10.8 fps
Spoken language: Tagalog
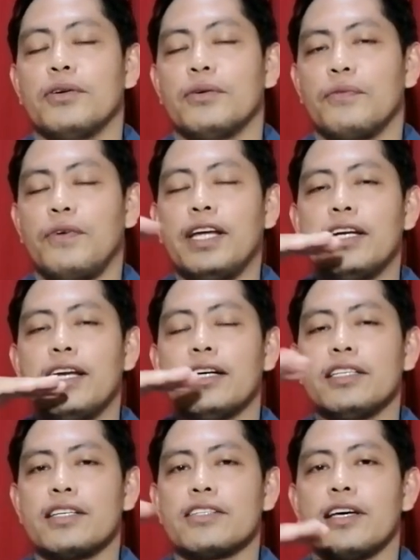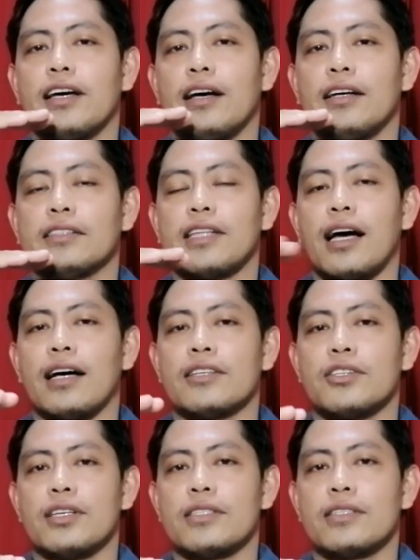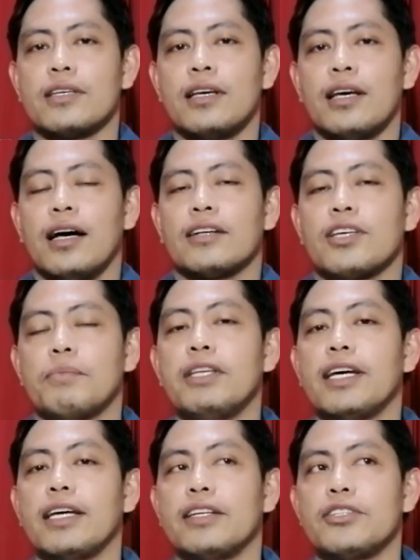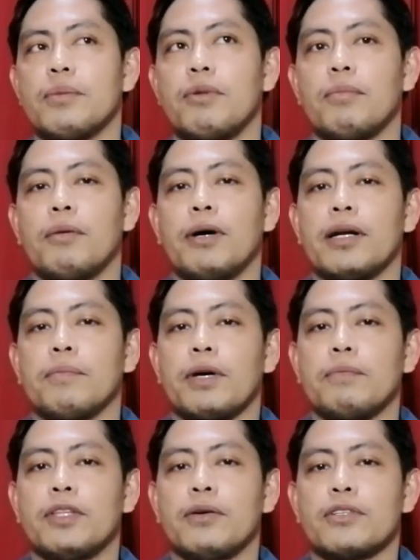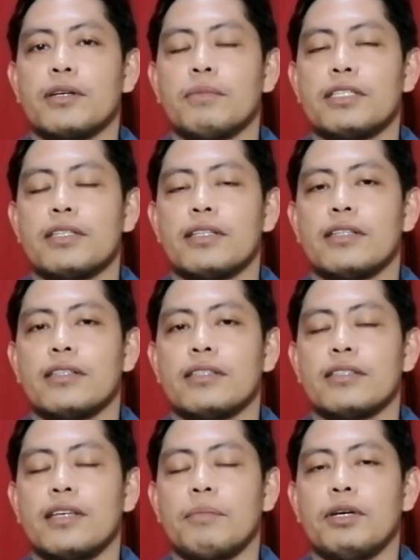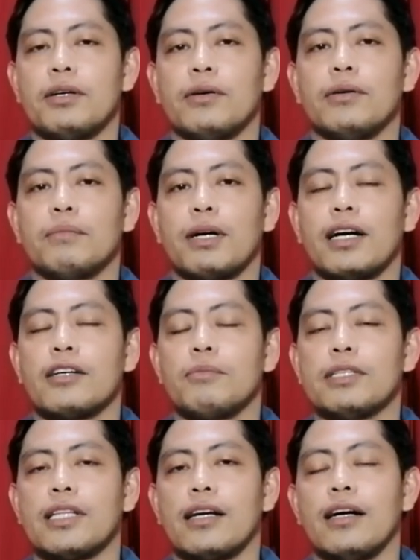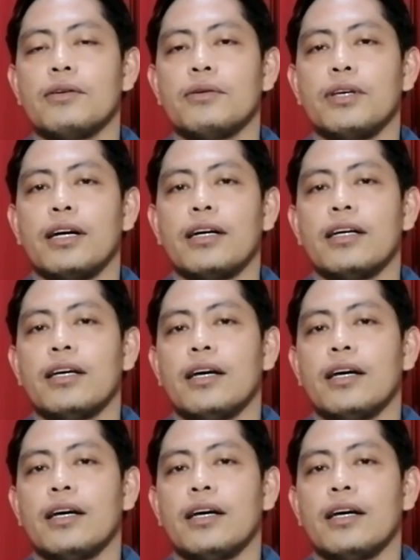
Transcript: Yung flin lang niya sa taas is, ang sabi niya hindi siya bababa ng 5,000 but sabi ko, magkano ba talaga kuya?